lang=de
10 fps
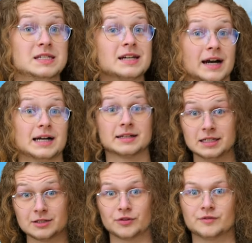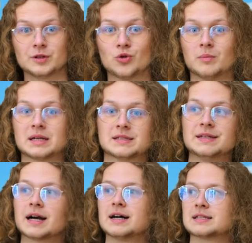Zira, nicht von Vekoma.
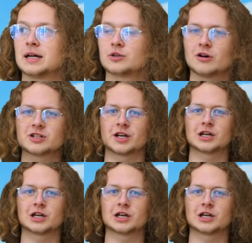Zira ist ein deutscher